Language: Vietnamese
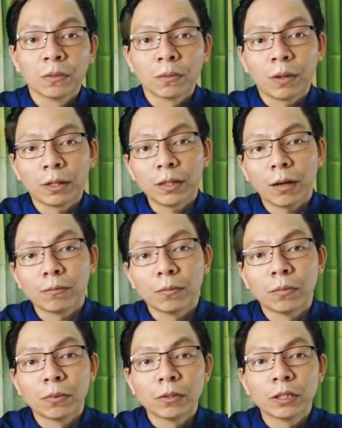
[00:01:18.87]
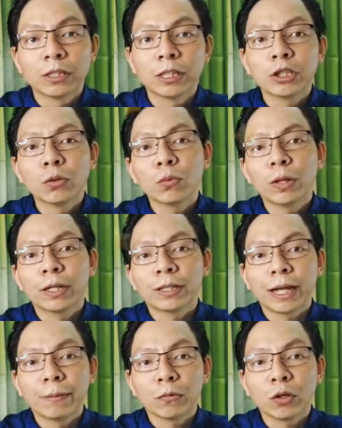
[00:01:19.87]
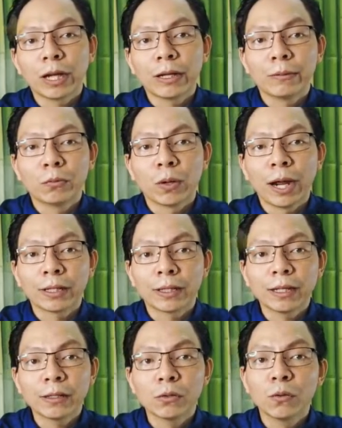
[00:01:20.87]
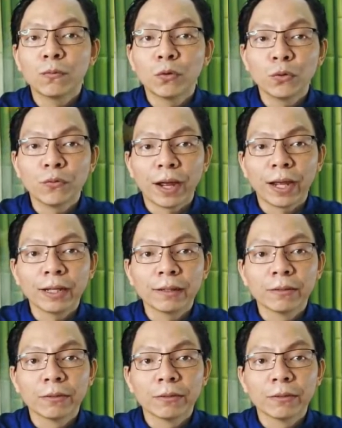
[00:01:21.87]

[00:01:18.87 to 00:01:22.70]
Quảng Tòng xin kính chúc quý anh chị em có ngày mùng hai Tết luôn vui vẻ